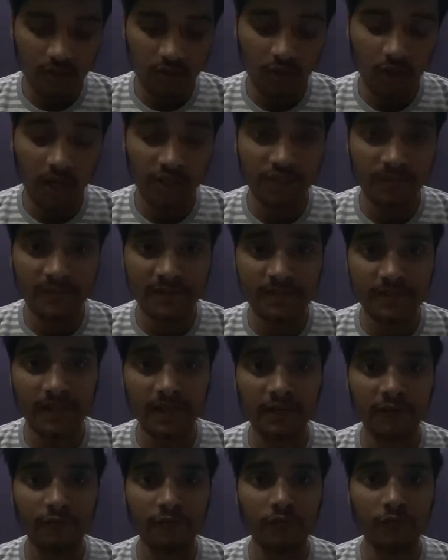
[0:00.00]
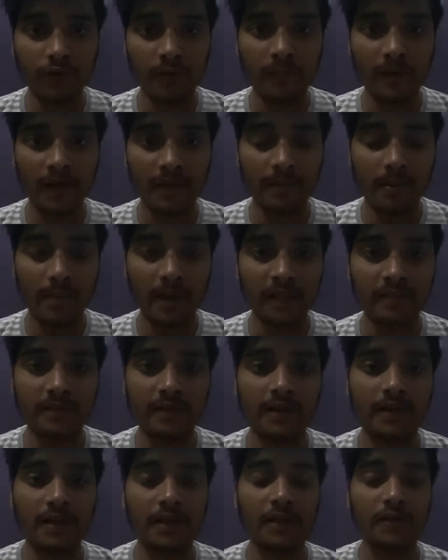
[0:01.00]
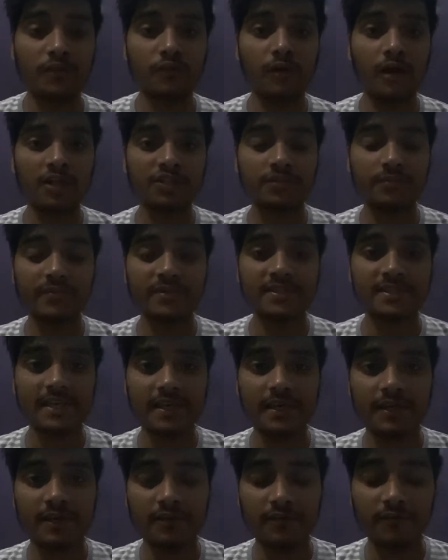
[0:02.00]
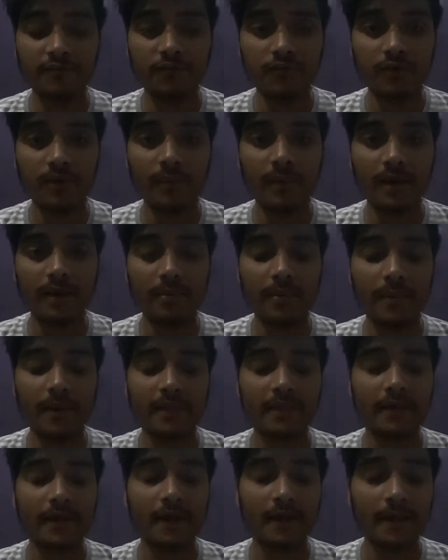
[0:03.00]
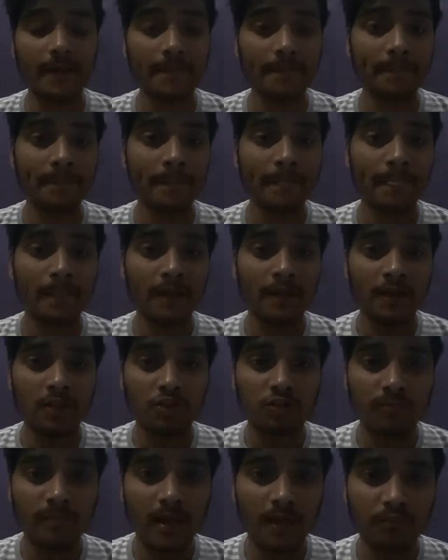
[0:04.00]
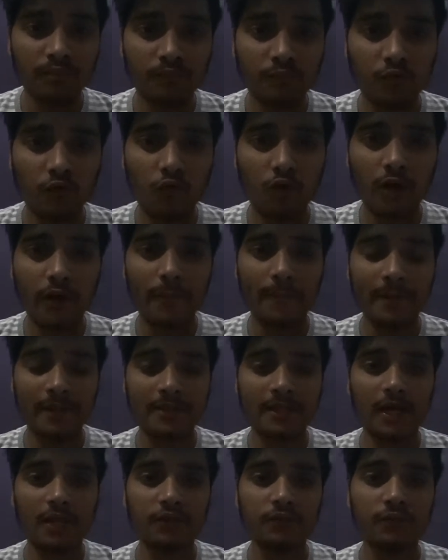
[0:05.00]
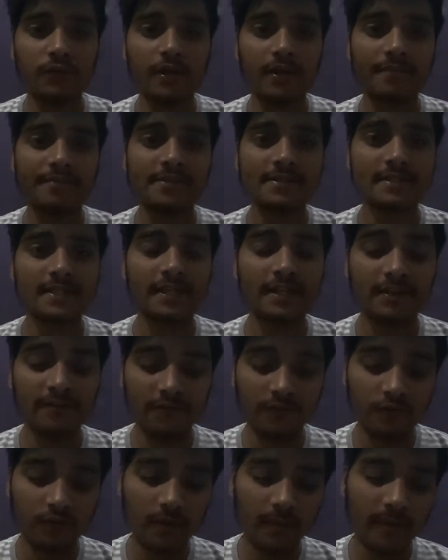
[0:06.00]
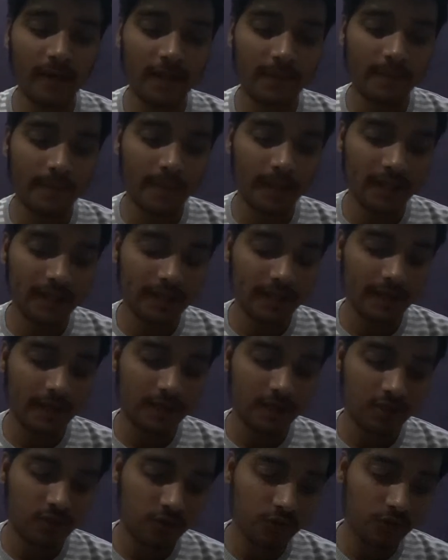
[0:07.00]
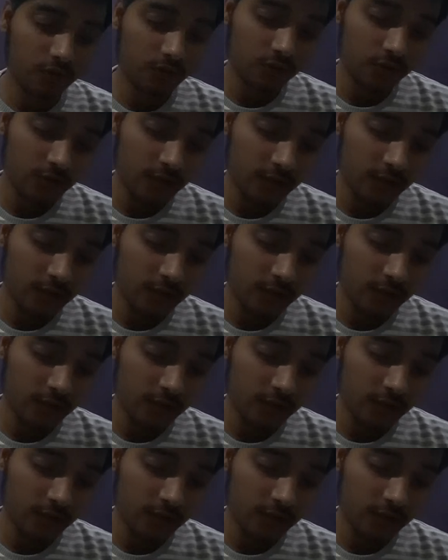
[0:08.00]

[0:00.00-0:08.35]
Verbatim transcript: तो आज हम इसके रिव्यू के बारे में बात करेंगे तो आज हम इसके रिव्यू के बारे में बात करेंगे तो मैं आपको बता दूँगी हम इसके रिव्यू के बारे में बात करेंगे तो